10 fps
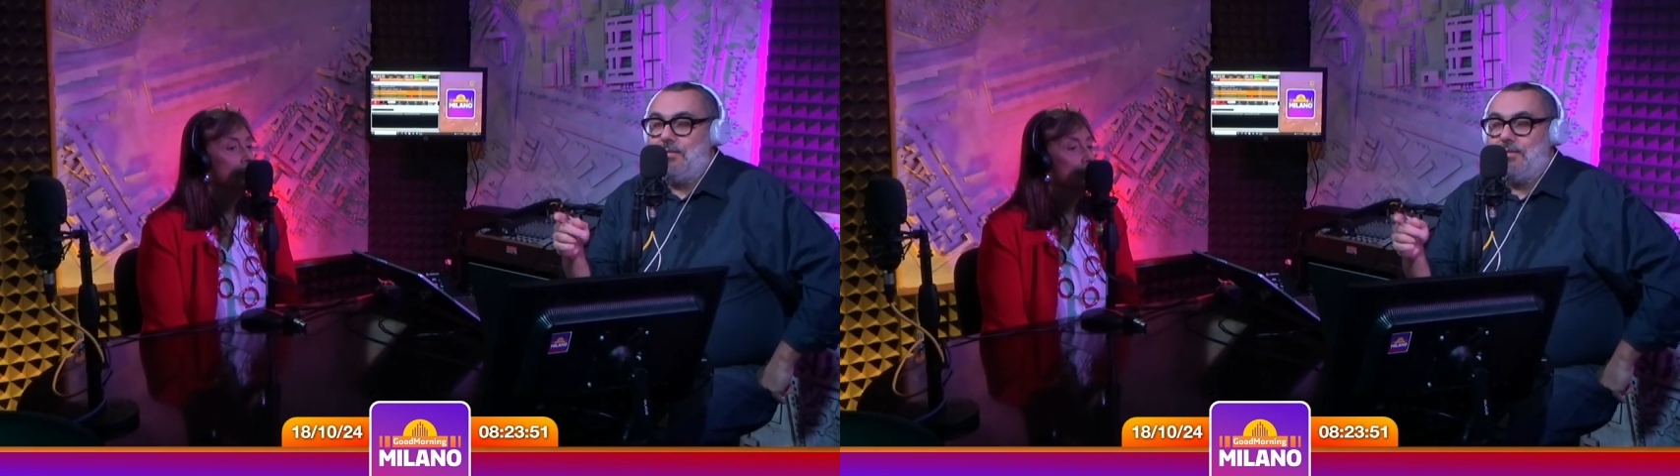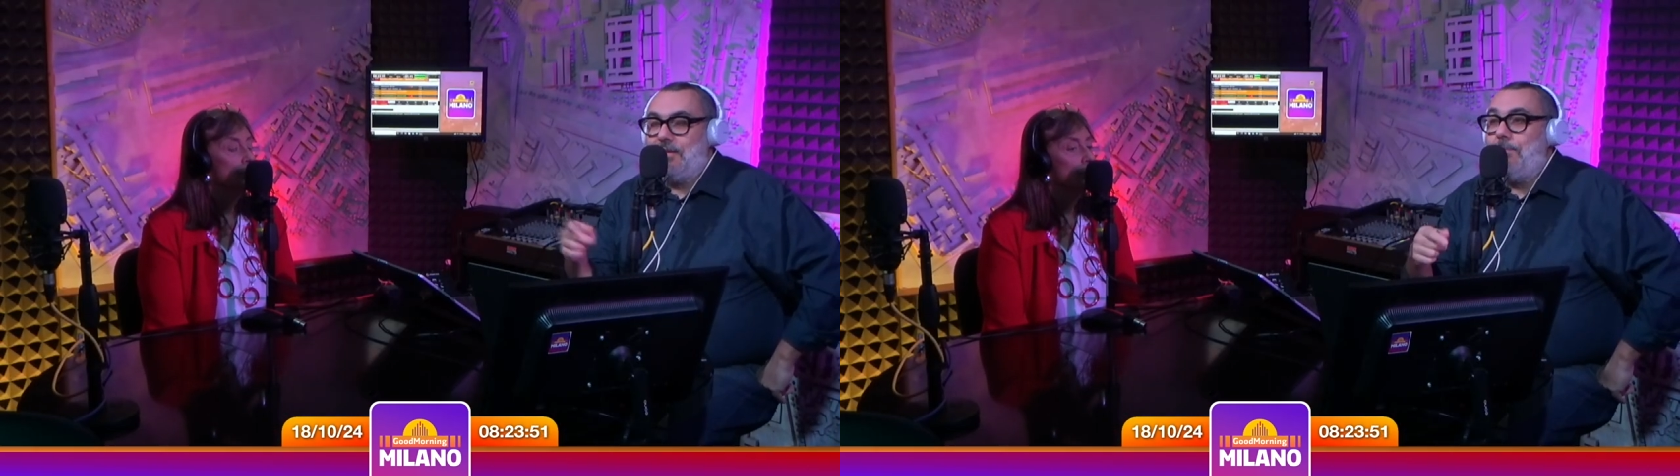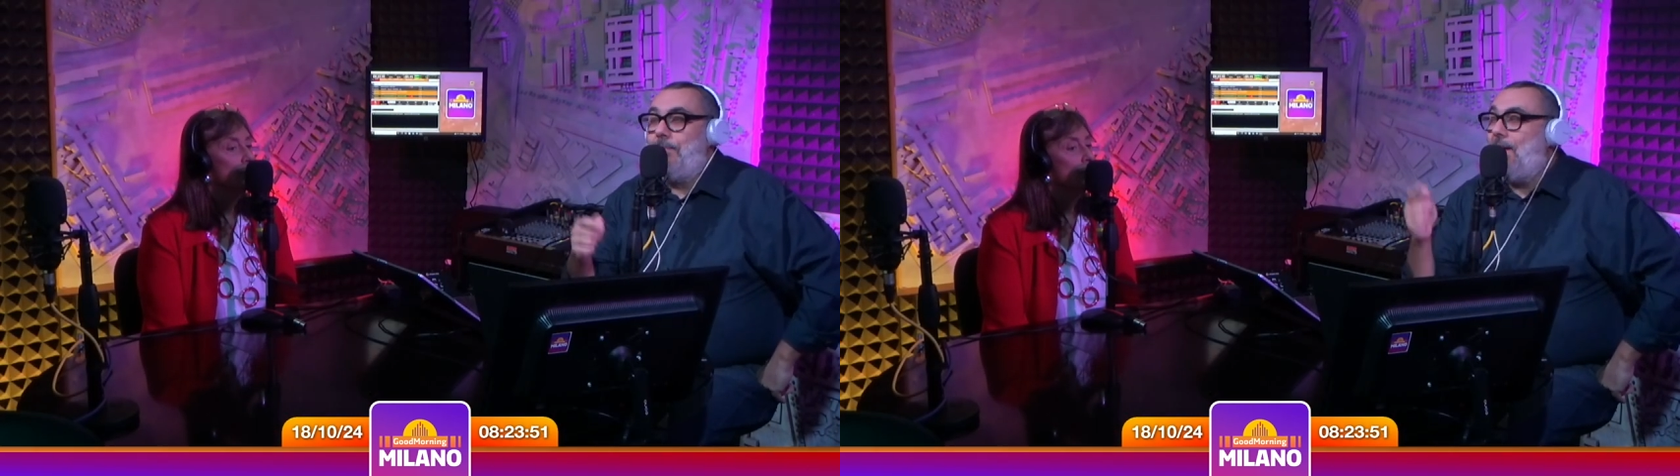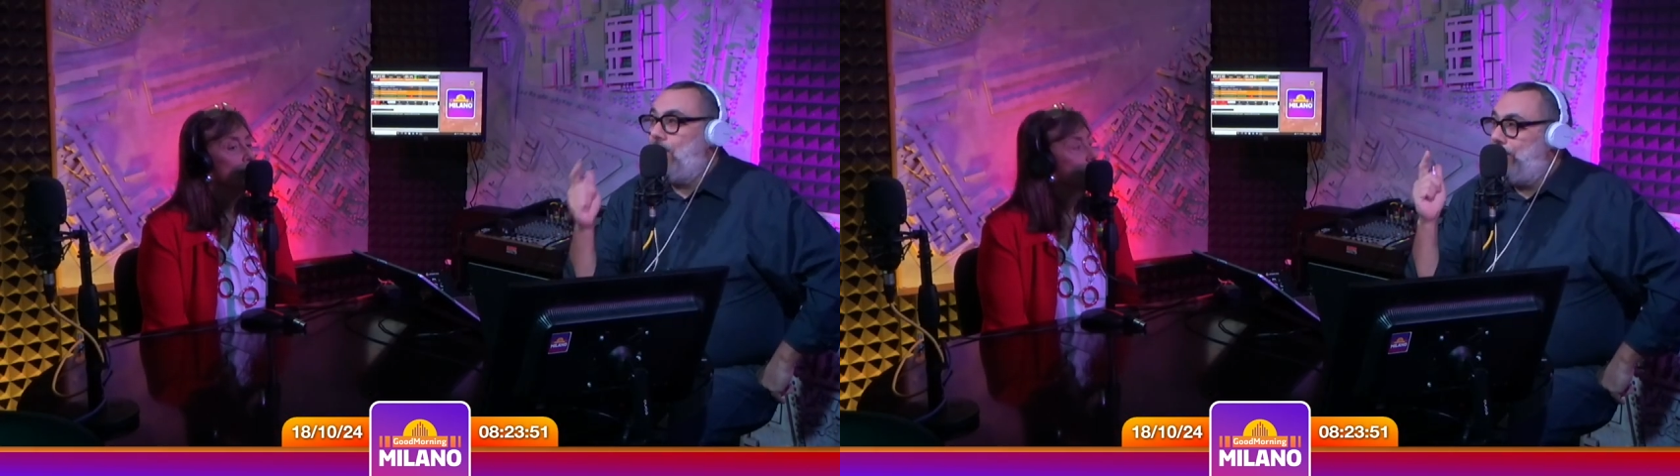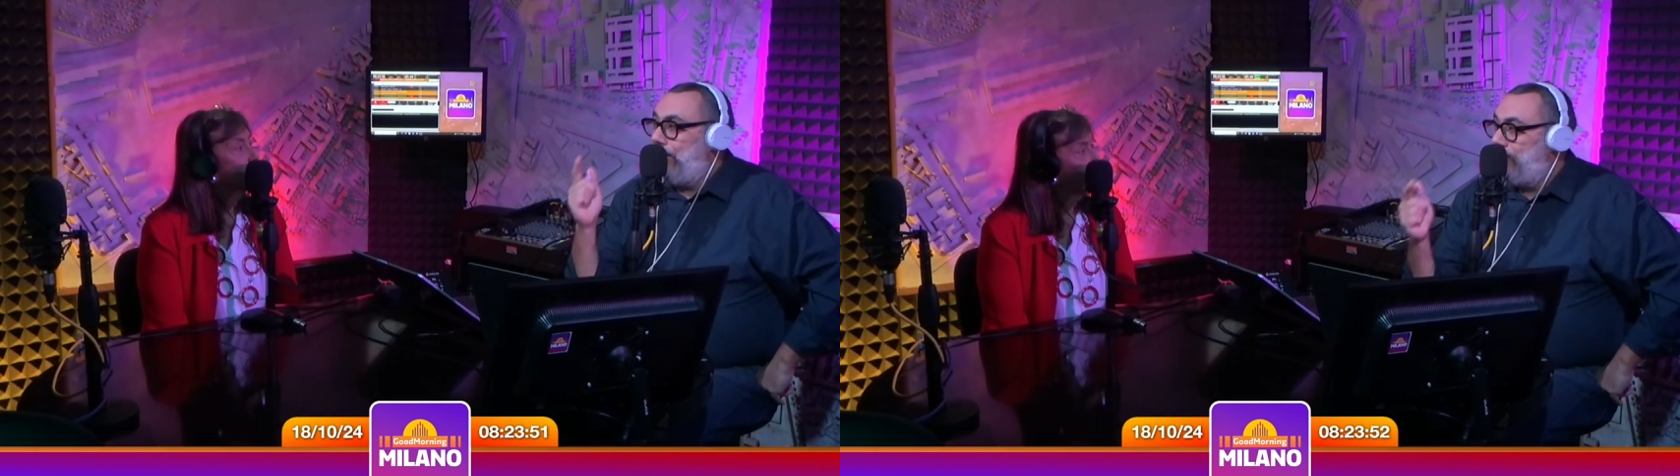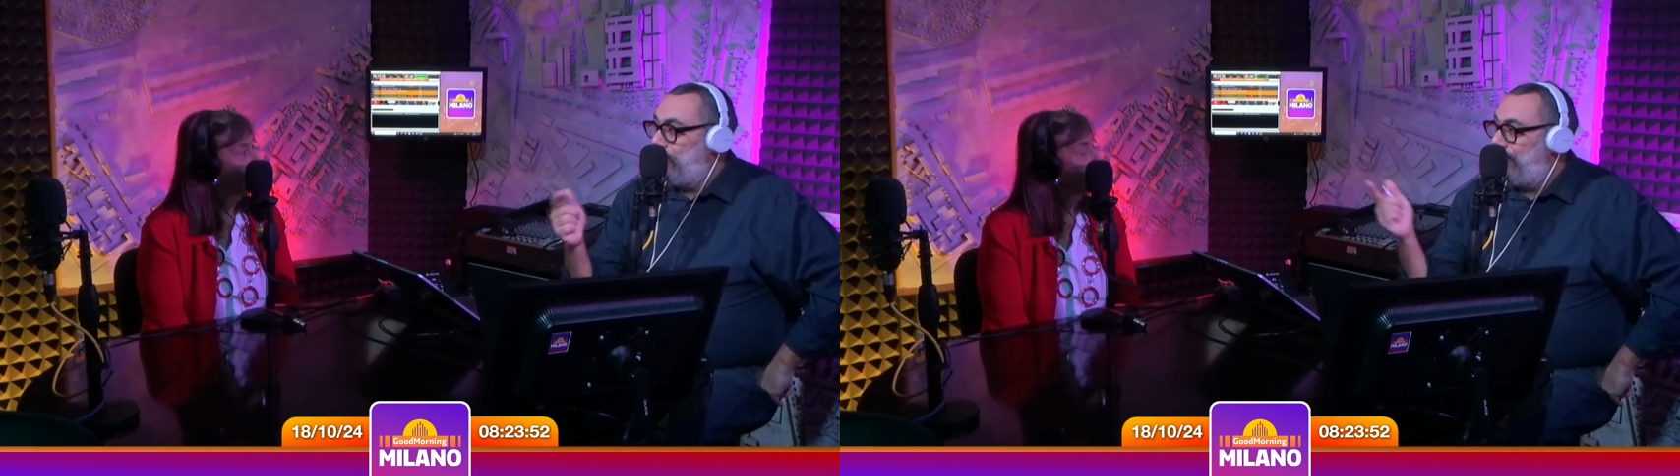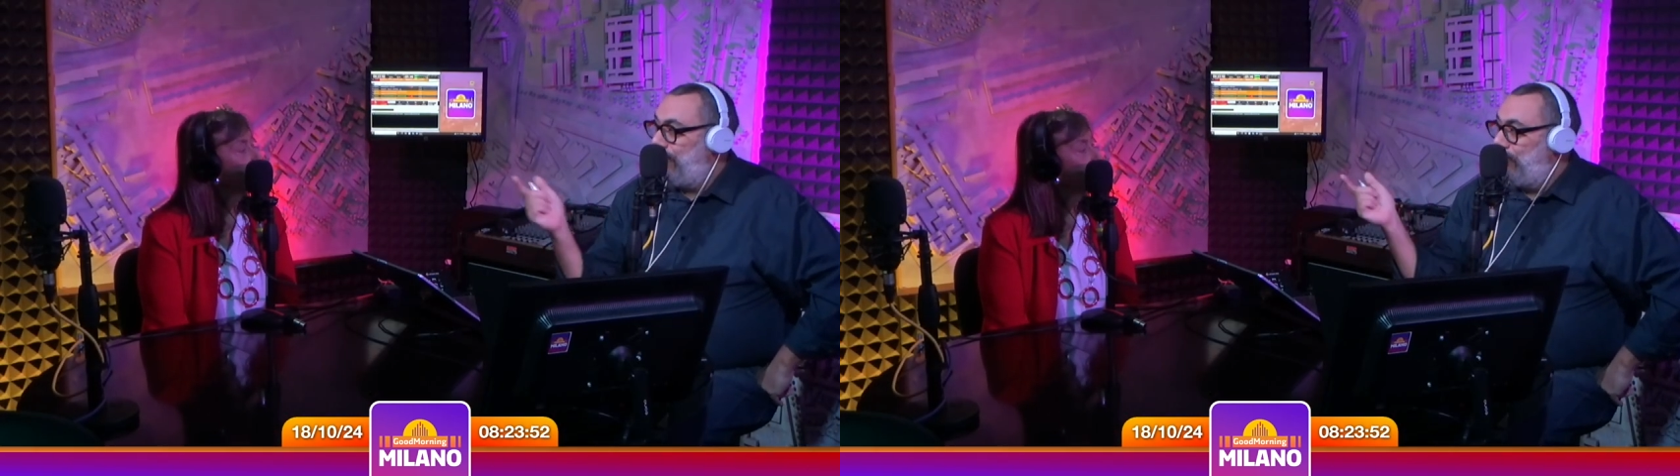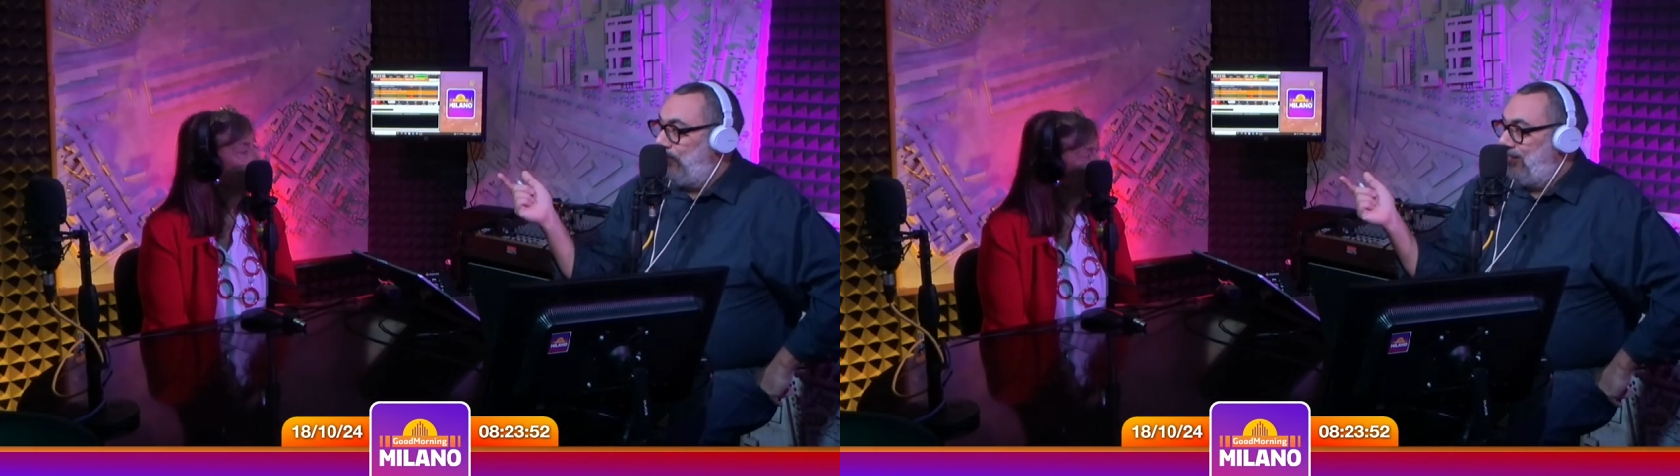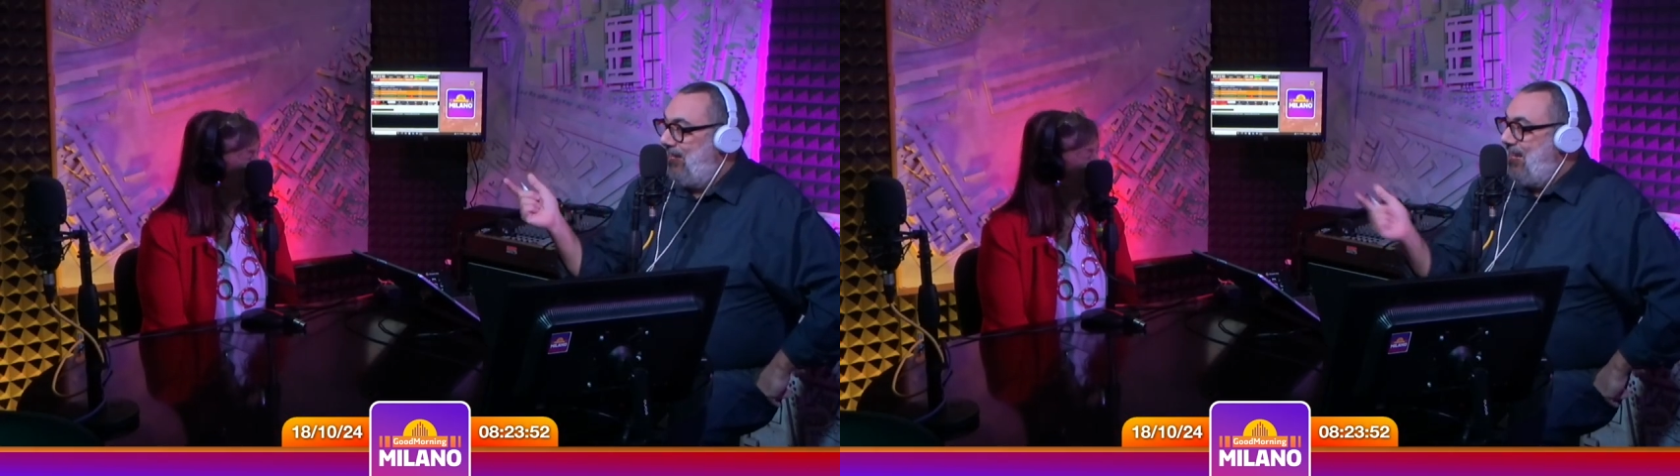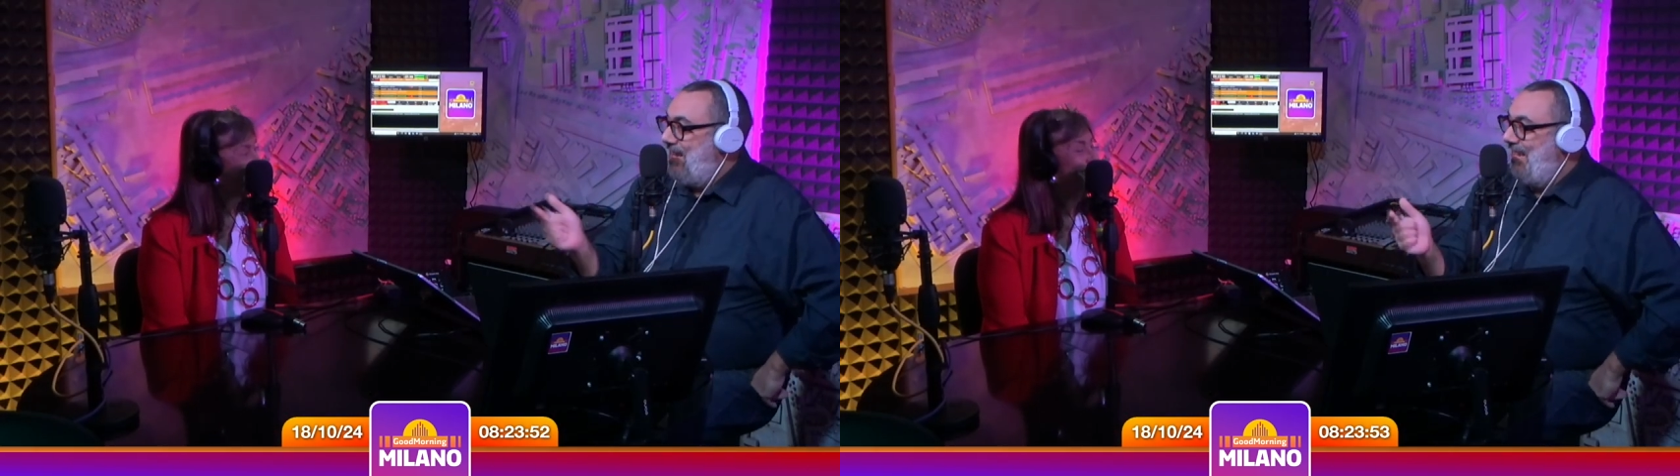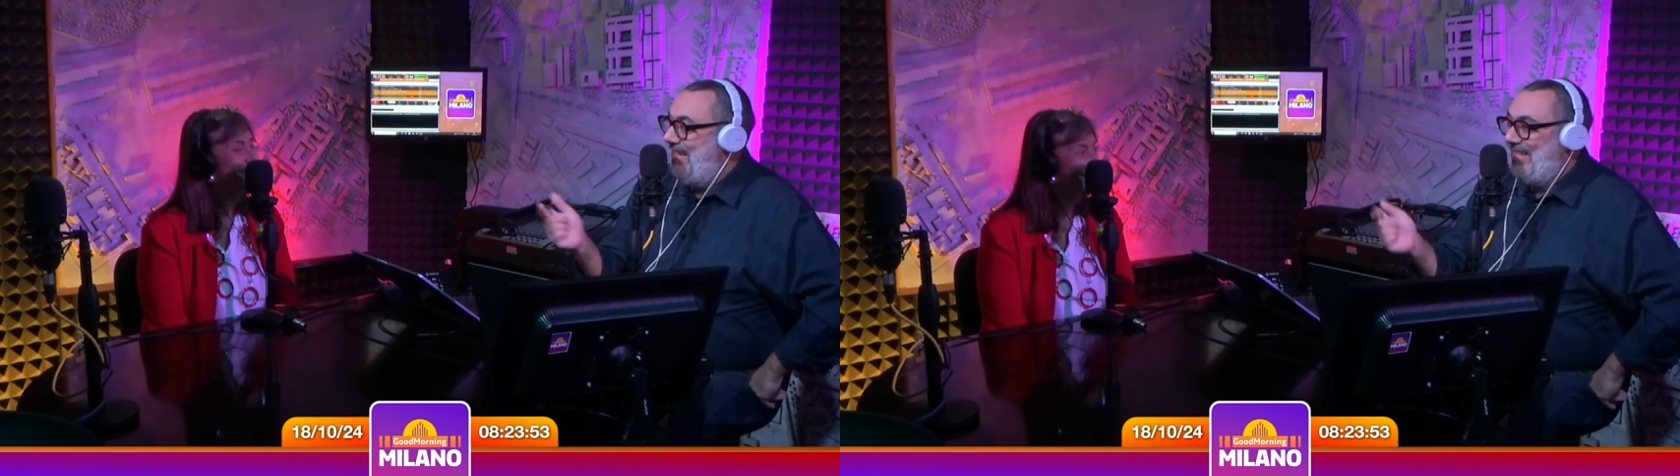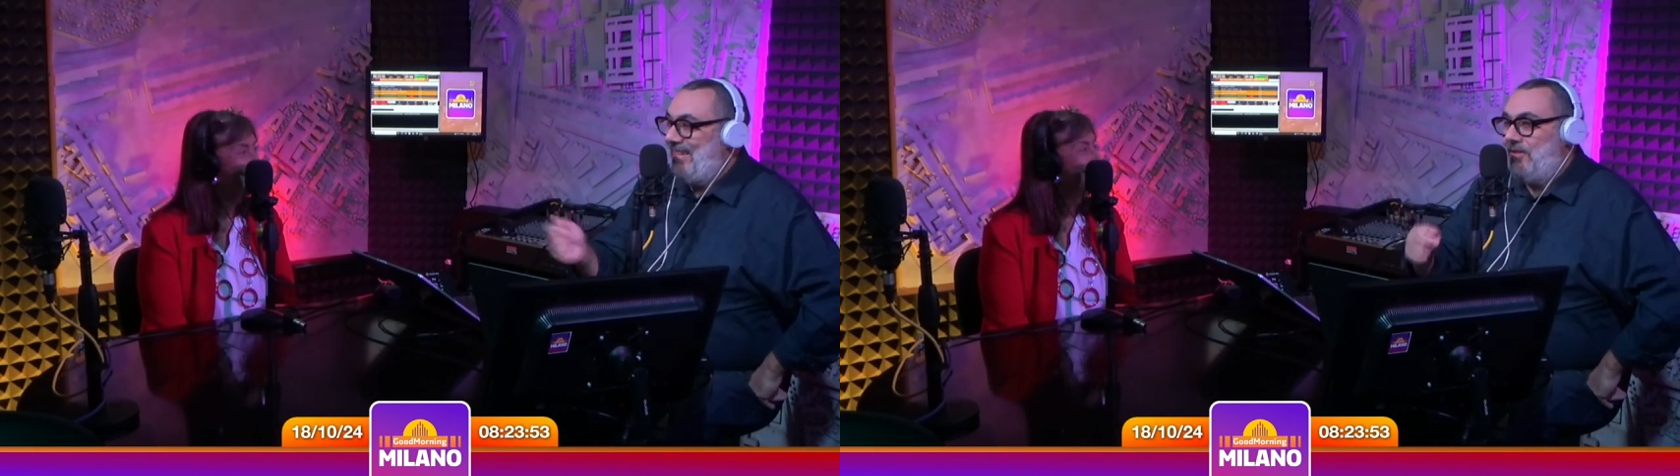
strappare una pagina a favore di Alessandro,